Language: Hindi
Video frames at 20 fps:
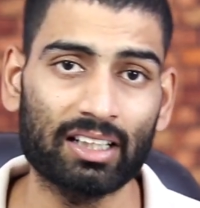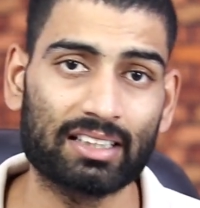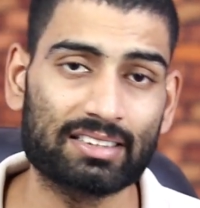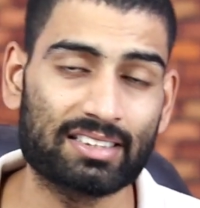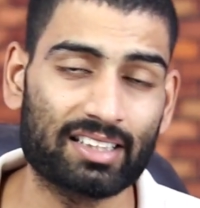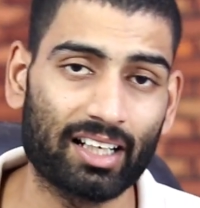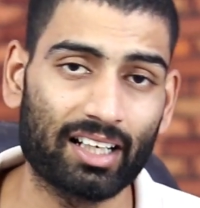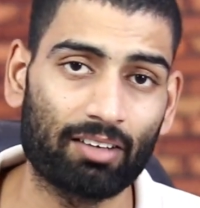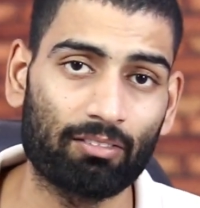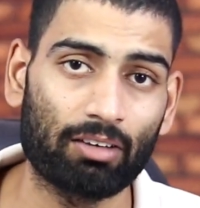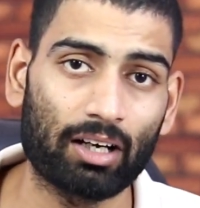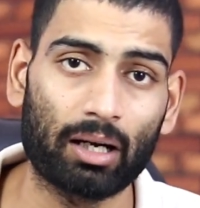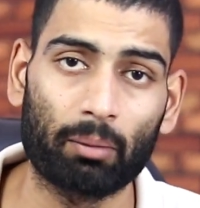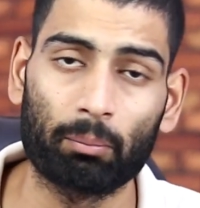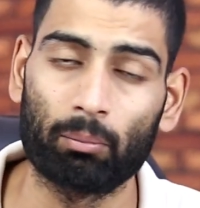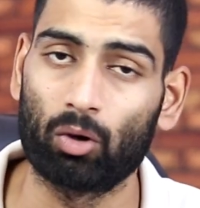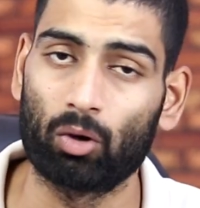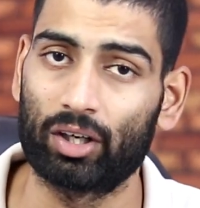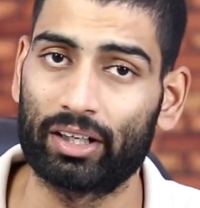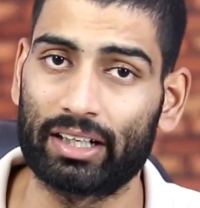इसके अलावा अब
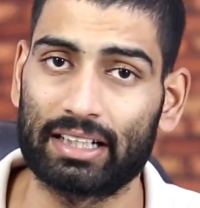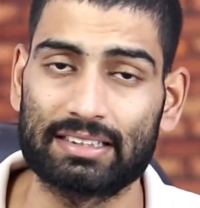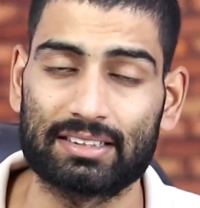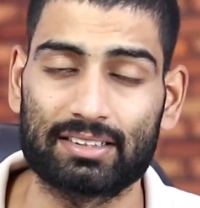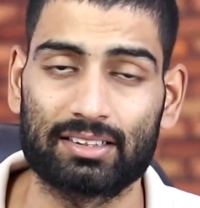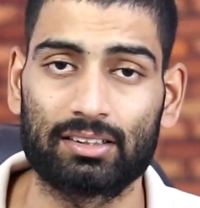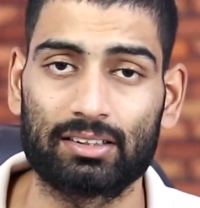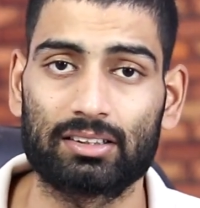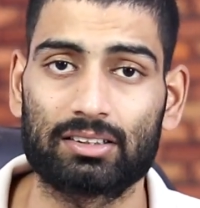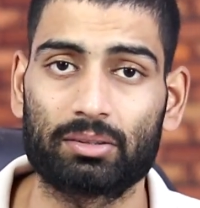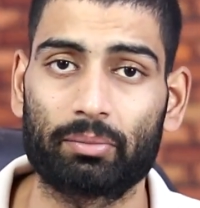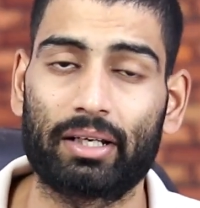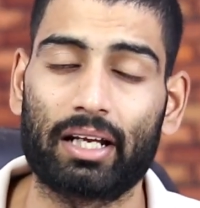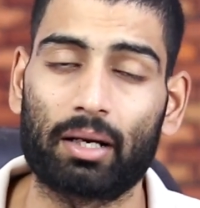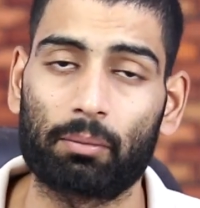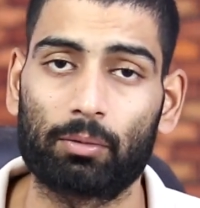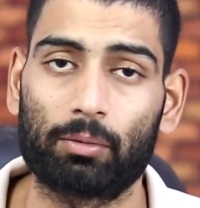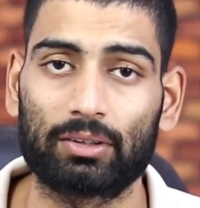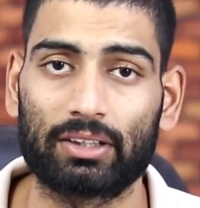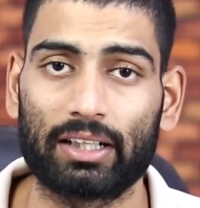मोनेटाइजेशन जैसे मैंने
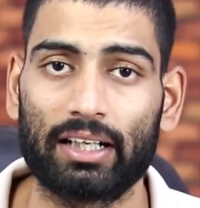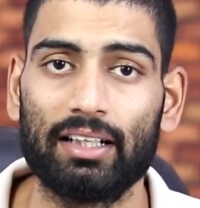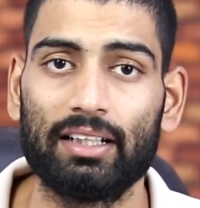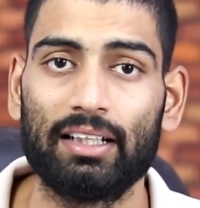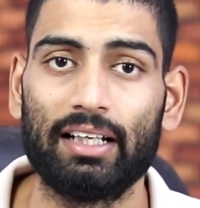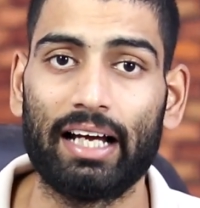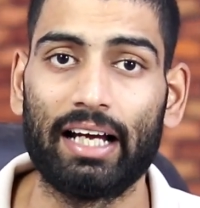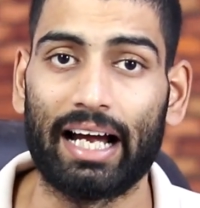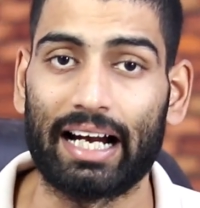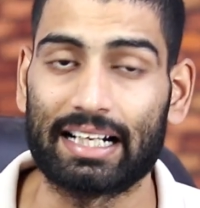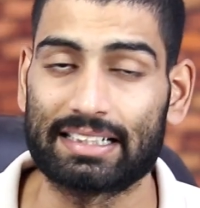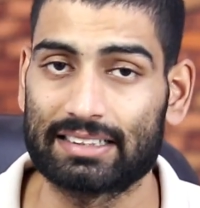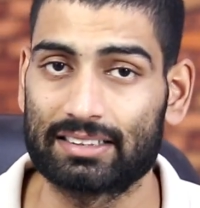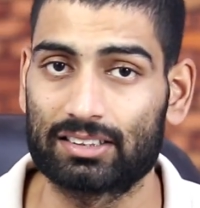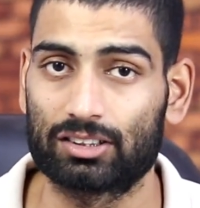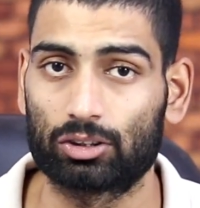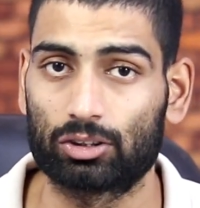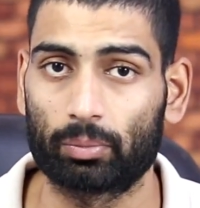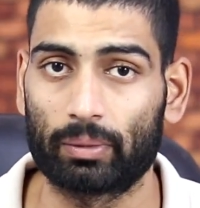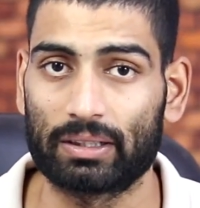आपको बताया एडसन
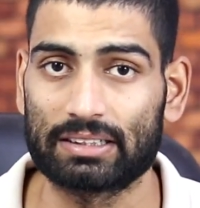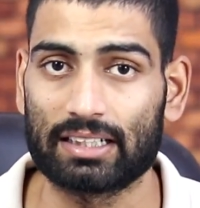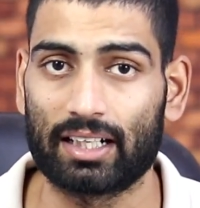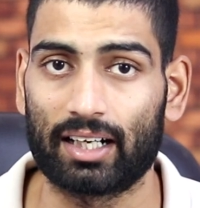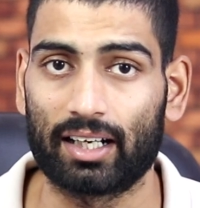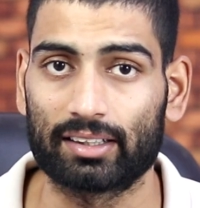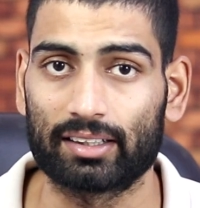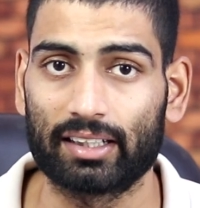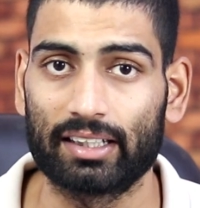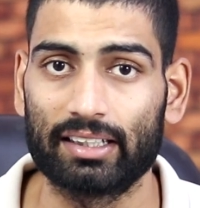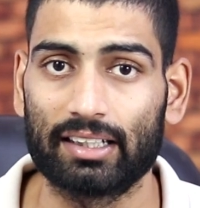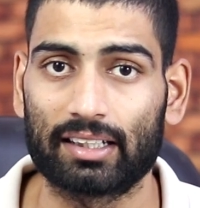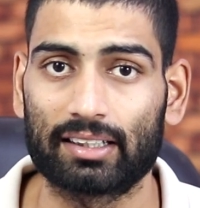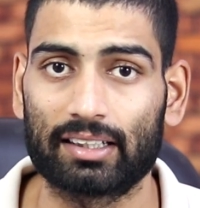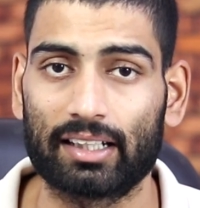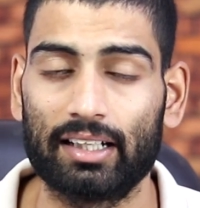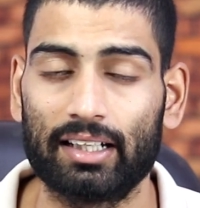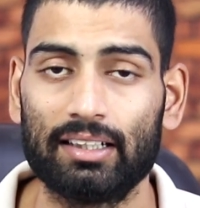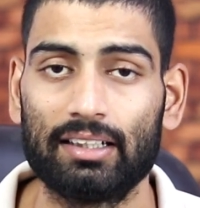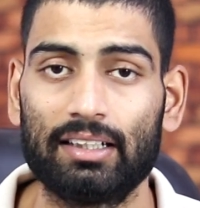से तो पैसा आता ही
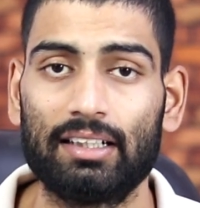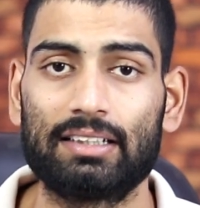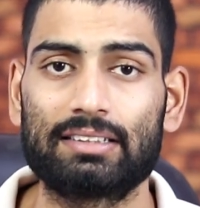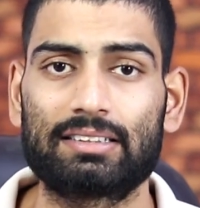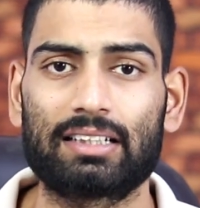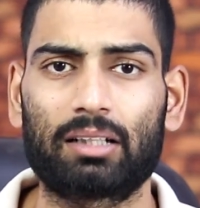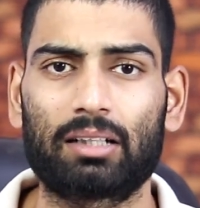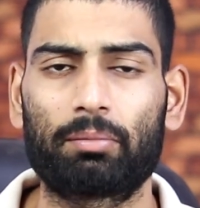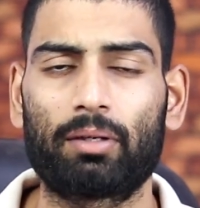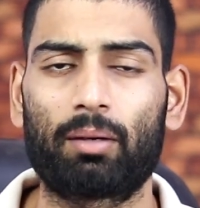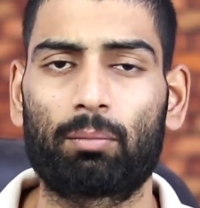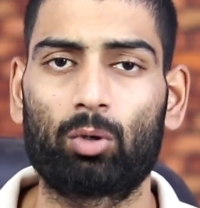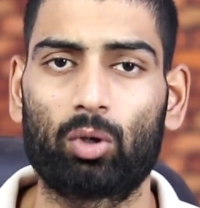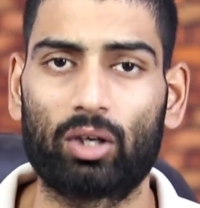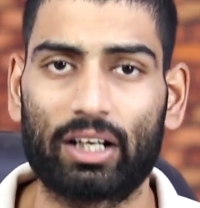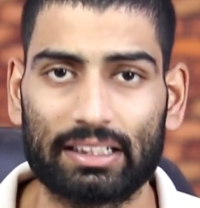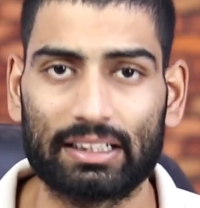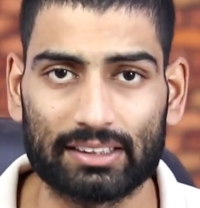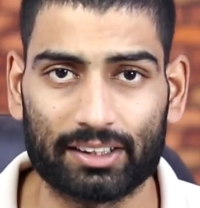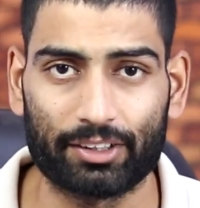आता है साथ में आपको
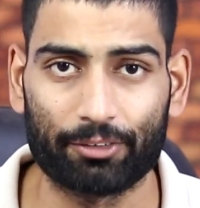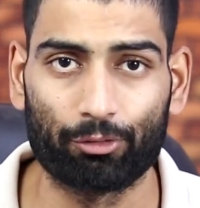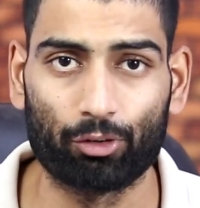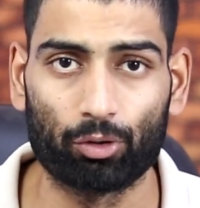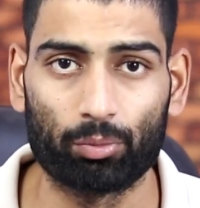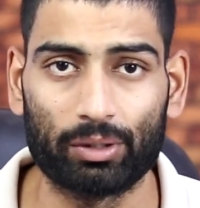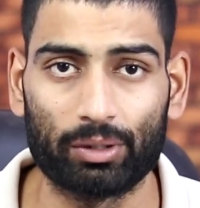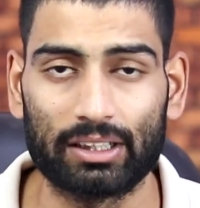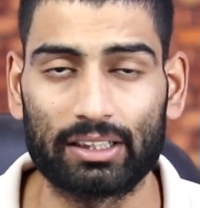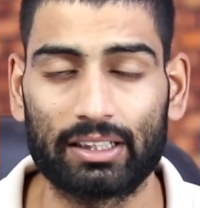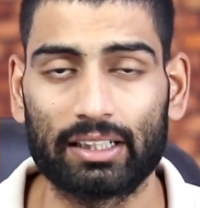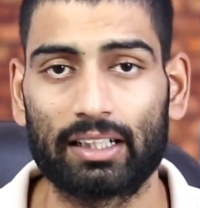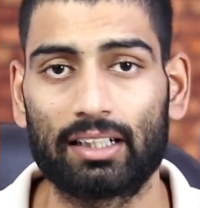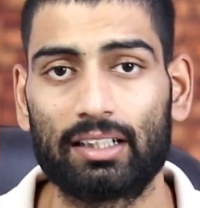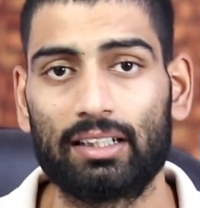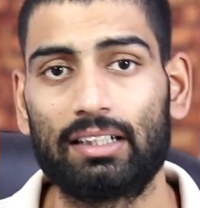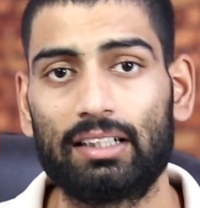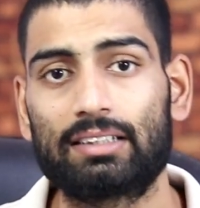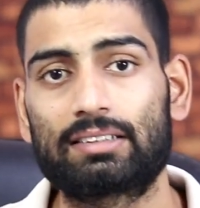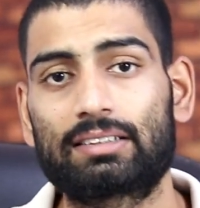गैजेट रिव्यू मिलते
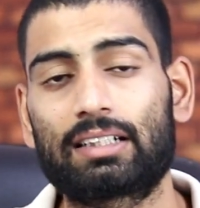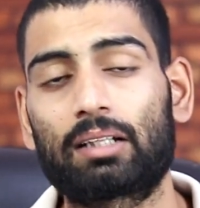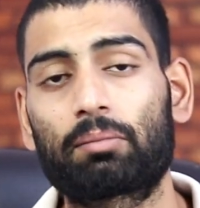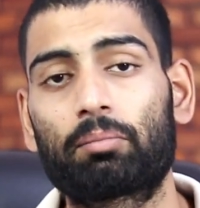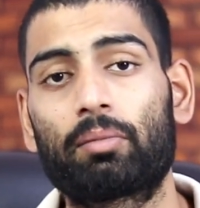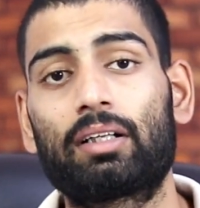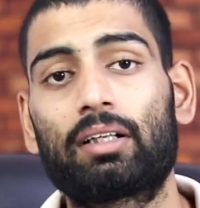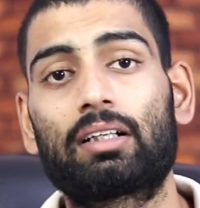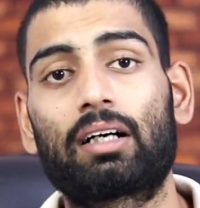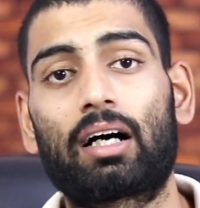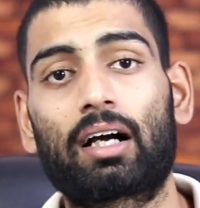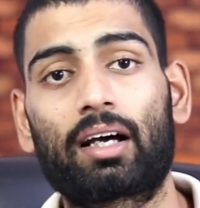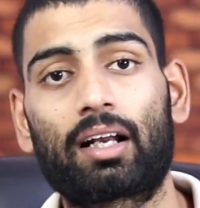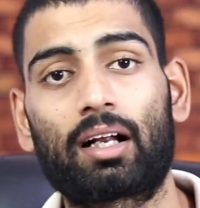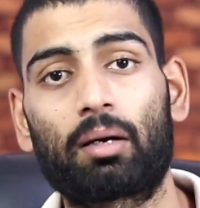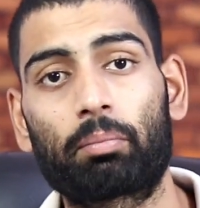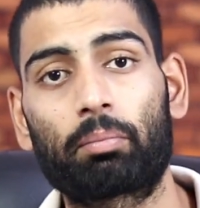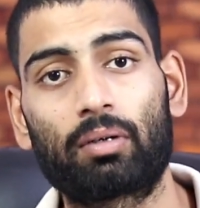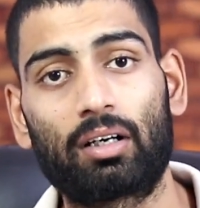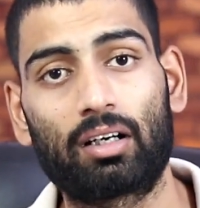हैं साथ में अगर
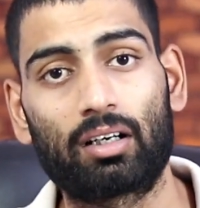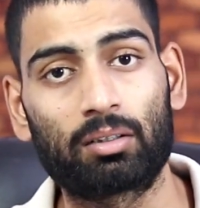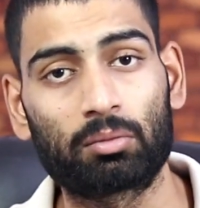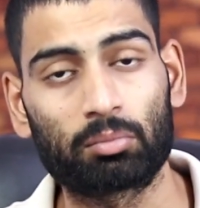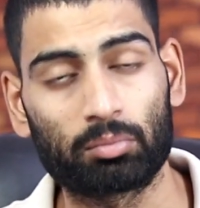आप